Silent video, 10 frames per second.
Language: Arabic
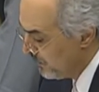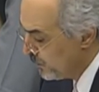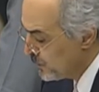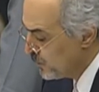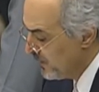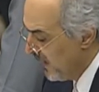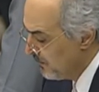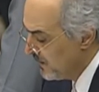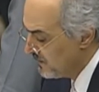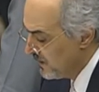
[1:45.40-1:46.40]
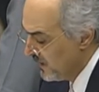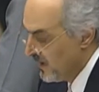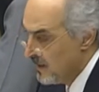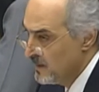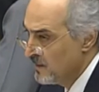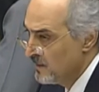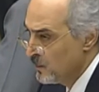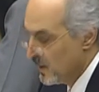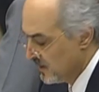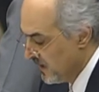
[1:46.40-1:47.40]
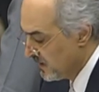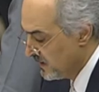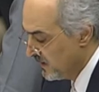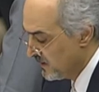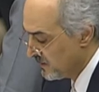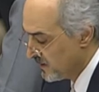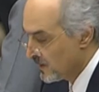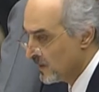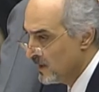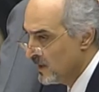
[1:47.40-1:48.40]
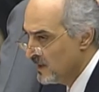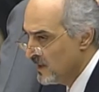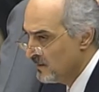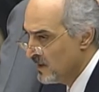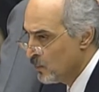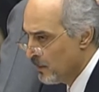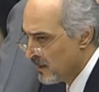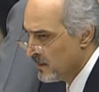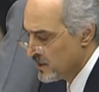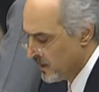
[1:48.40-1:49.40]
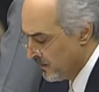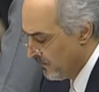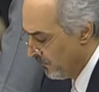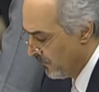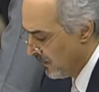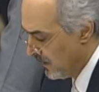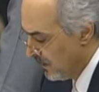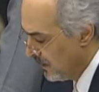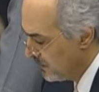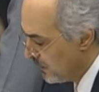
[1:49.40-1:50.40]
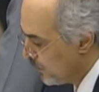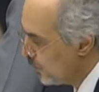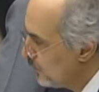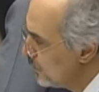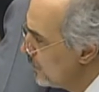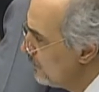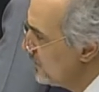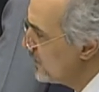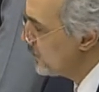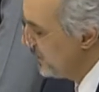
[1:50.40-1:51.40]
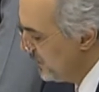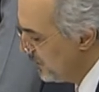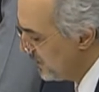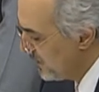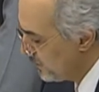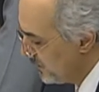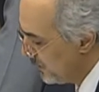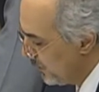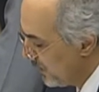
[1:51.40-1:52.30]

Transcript: من وجود حملة إعلامية وسياسية تضليلية مبرمجة تقوم بتشويه وتزوير